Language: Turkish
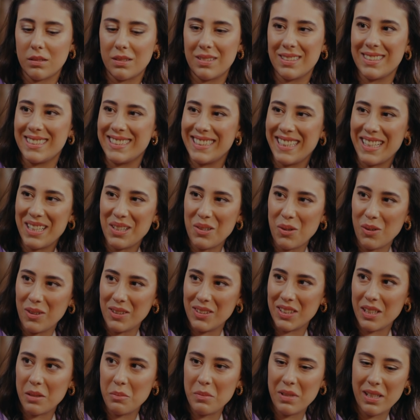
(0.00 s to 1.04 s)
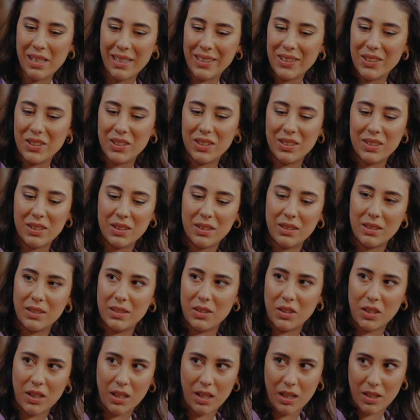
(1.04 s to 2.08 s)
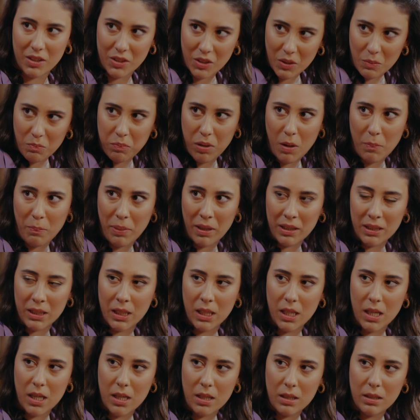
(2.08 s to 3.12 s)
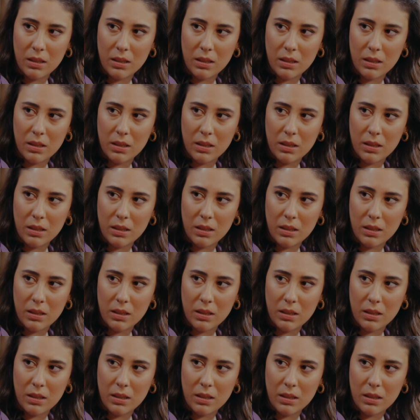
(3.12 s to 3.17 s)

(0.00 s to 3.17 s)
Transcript: Kız ne koyacağım hiç? İşte acık papatya,